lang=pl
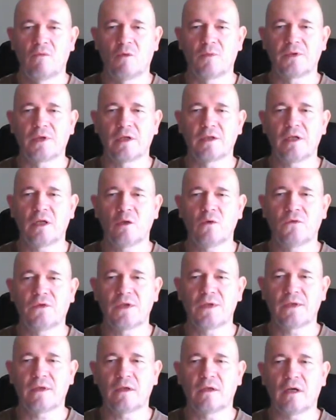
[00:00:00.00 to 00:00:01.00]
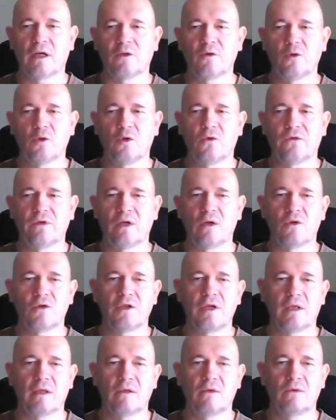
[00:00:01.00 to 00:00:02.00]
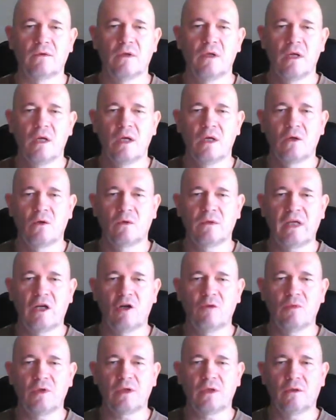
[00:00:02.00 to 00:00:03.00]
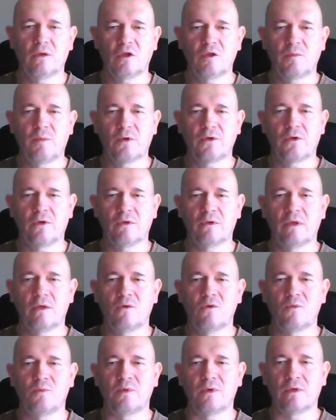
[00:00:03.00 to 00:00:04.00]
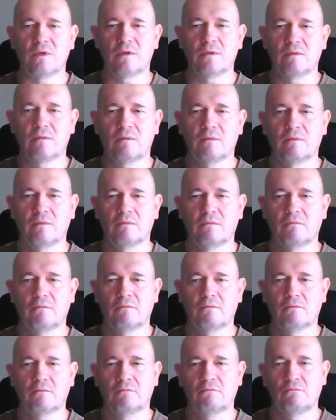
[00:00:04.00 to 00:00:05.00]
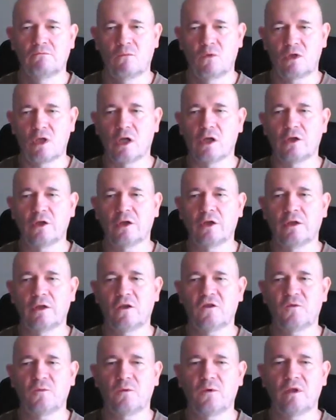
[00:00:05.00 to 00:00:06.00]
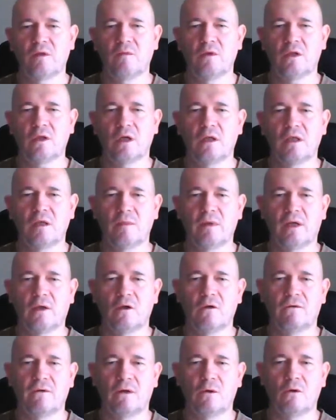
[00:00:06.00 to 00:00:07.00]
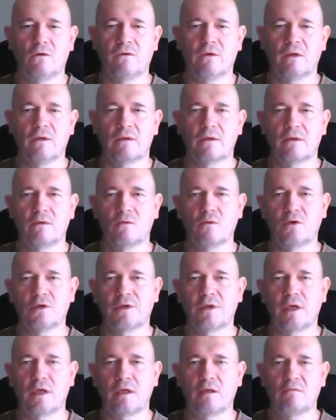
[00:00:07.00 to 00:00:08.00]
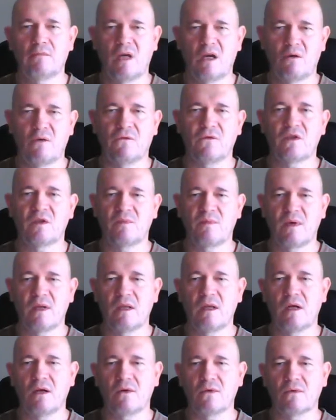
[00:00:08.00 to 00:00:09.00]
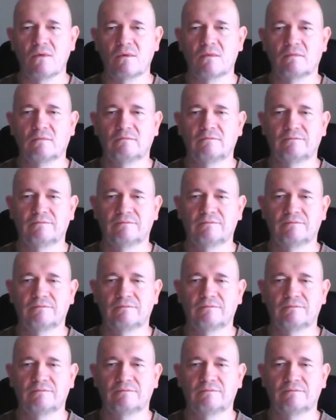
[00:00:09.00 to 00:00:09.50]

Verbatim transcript: Po przejrzeniu wszystkich katuchów na osiedlu udało mi się dość porządnie upić. Zagrychy też w pojemnikach nie brakowało, więc ucztę miałem wspaniałą.